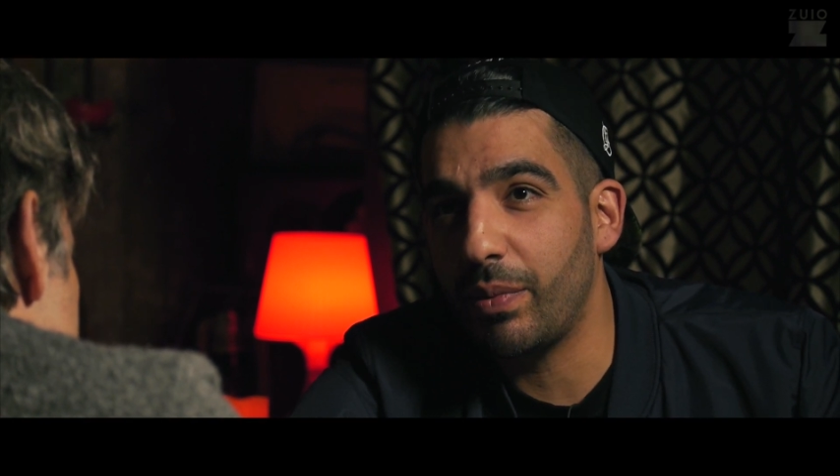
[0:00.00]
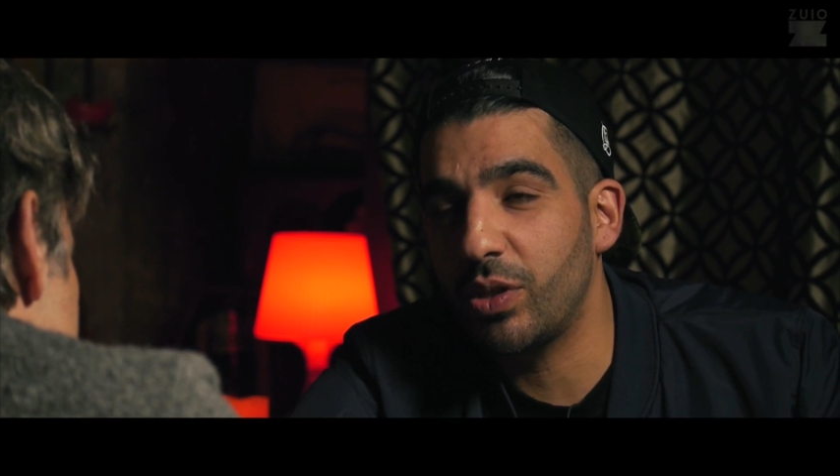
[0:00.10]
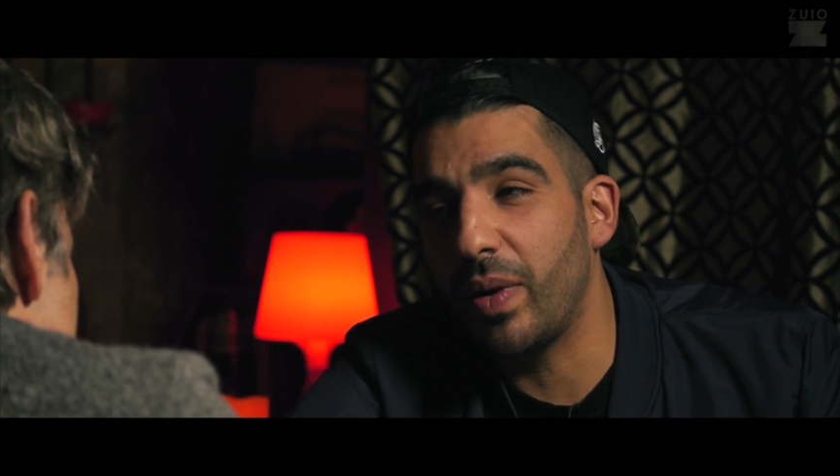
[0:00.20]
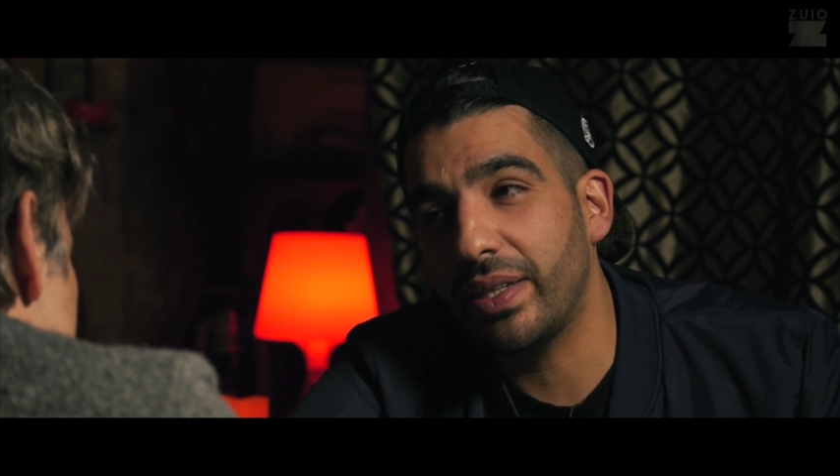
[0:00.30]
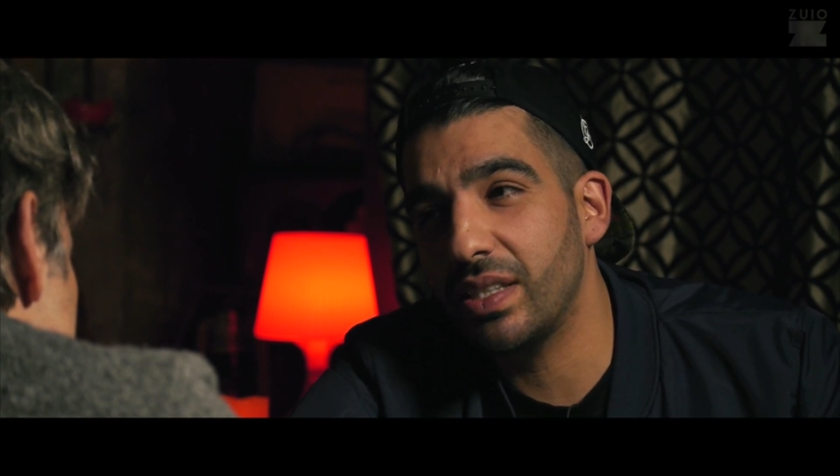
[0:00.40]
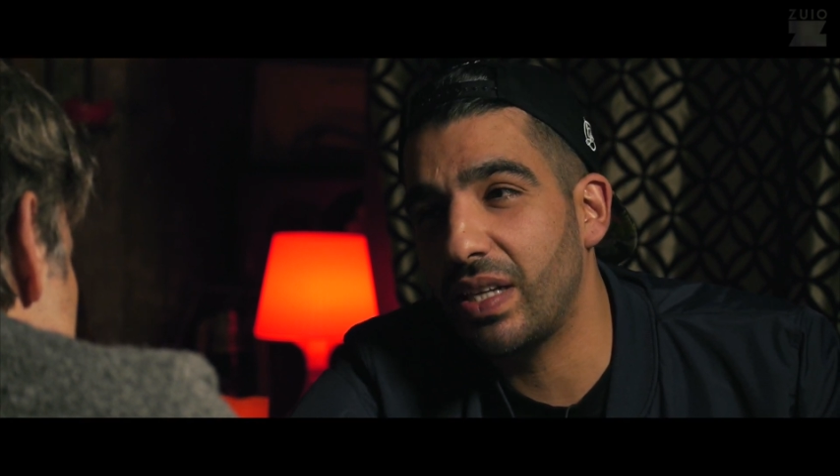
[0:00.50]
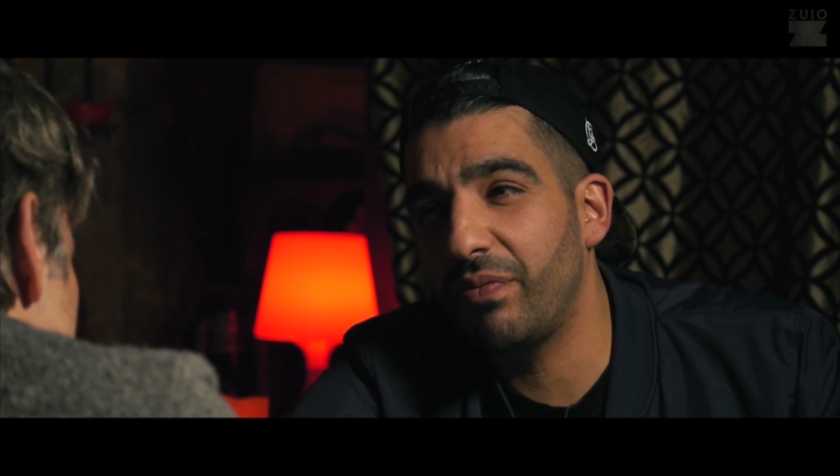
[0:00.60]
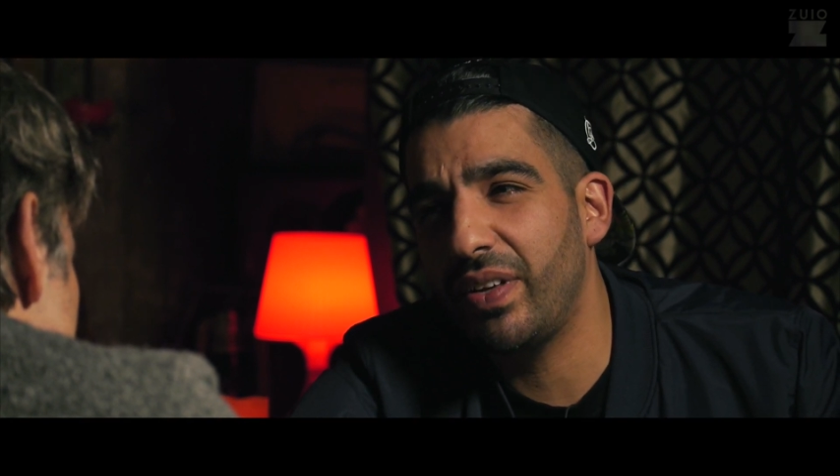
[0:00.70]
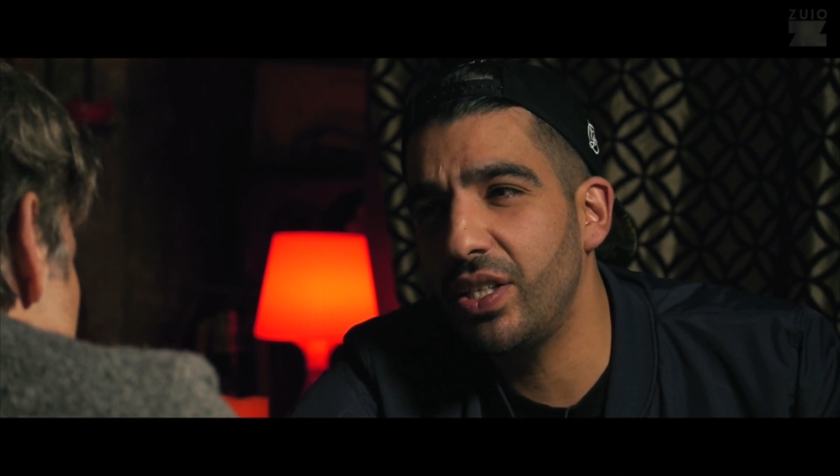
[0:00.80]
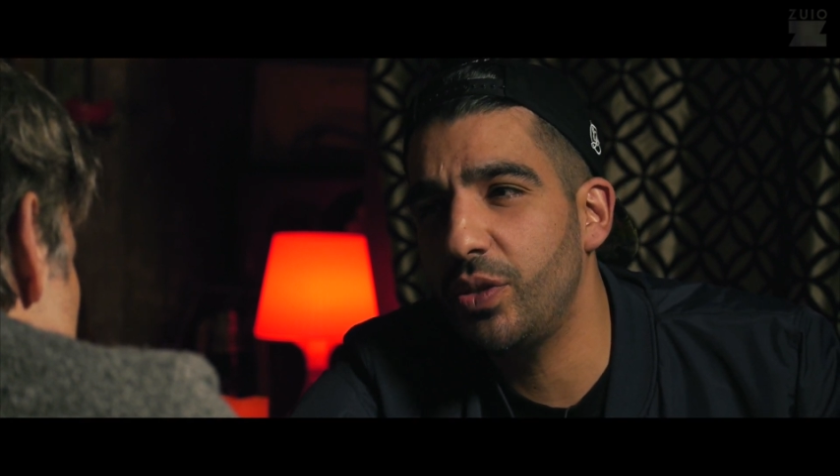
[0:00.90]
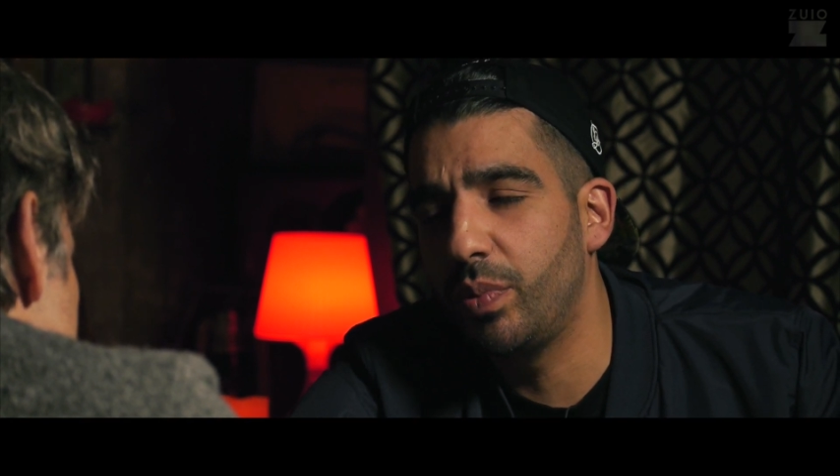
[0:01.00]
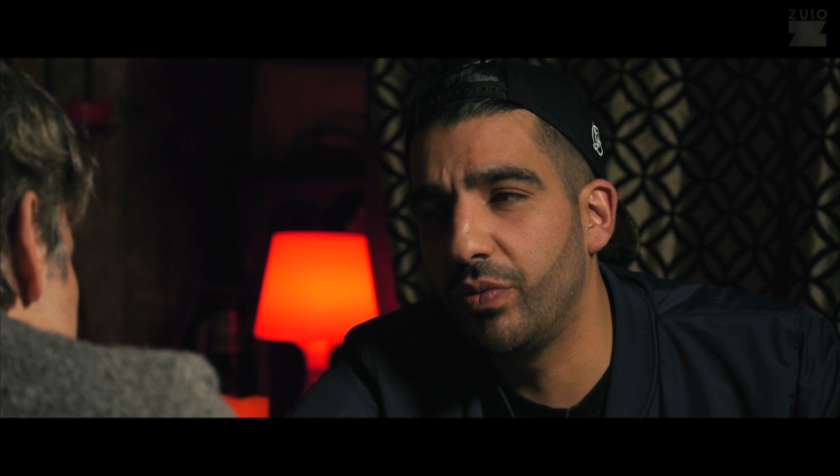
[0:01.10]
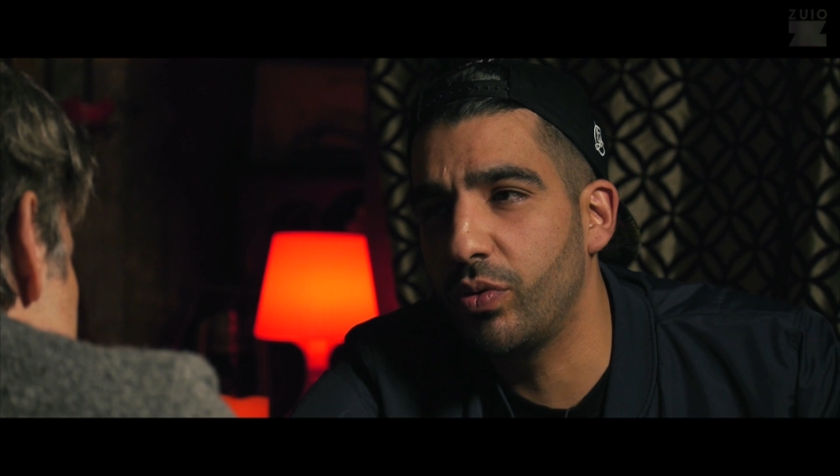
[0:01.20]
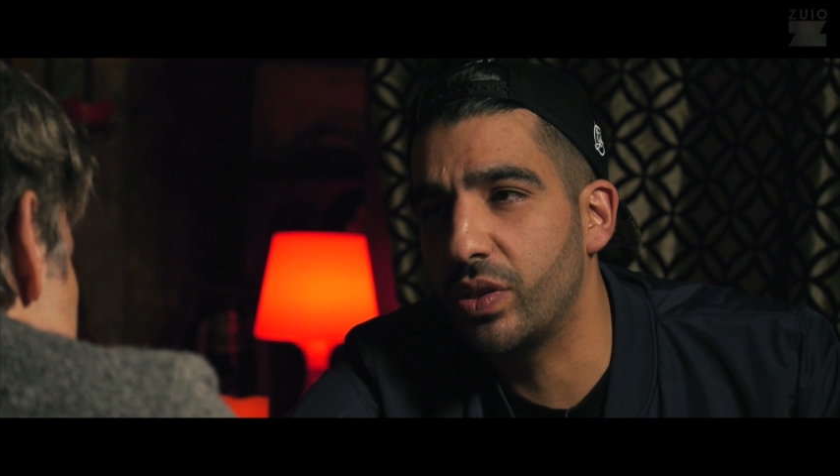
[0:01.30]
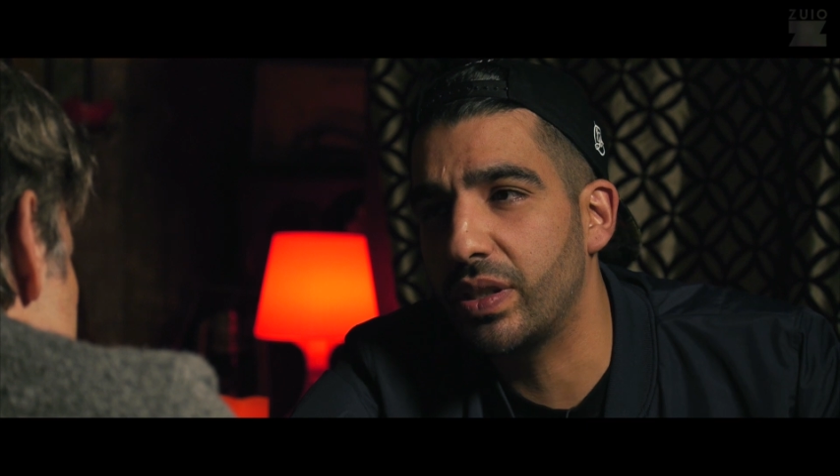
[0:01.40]
aber ich mache das dann, wenn nicht
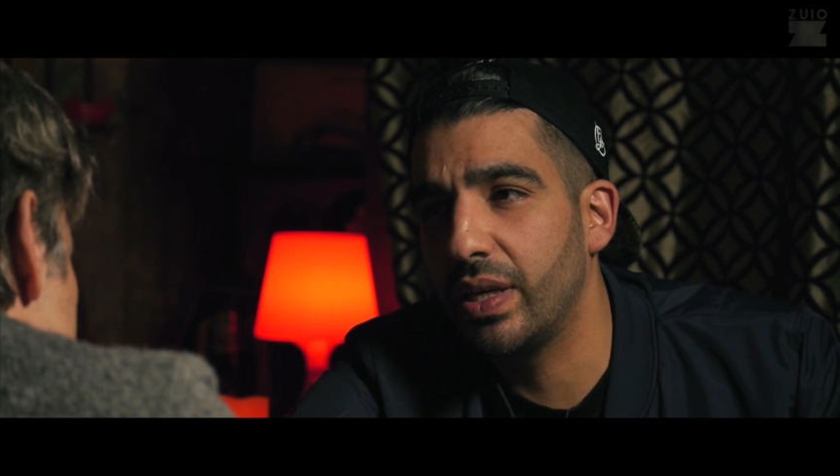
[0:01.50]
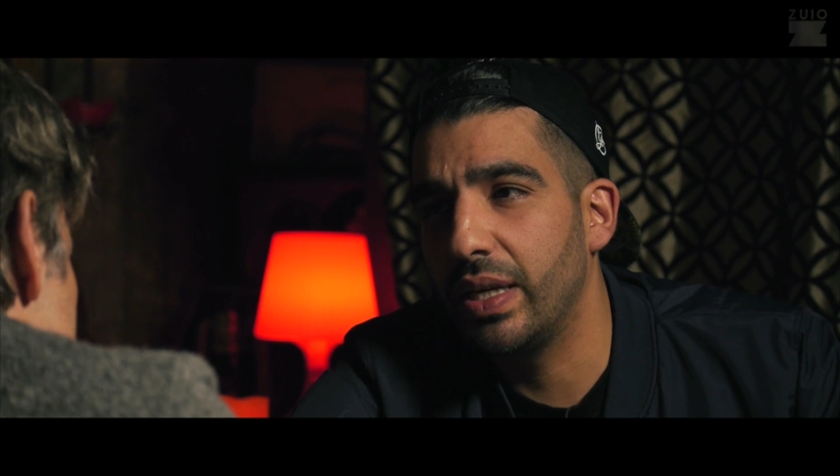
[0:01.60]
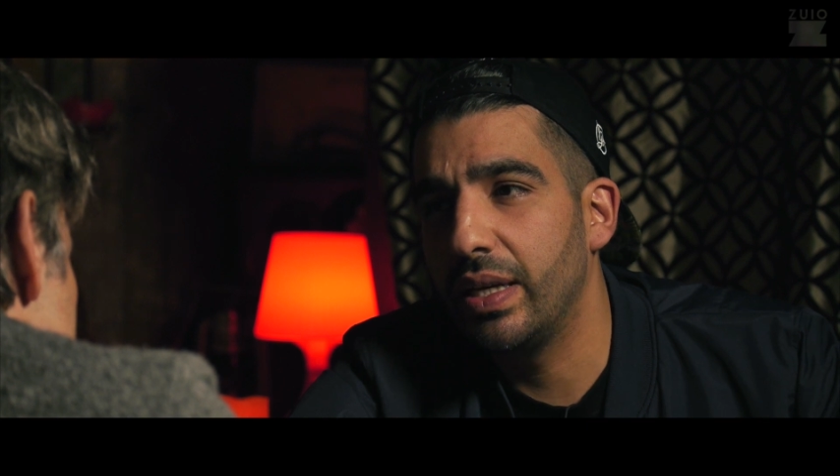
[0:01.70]
bewusst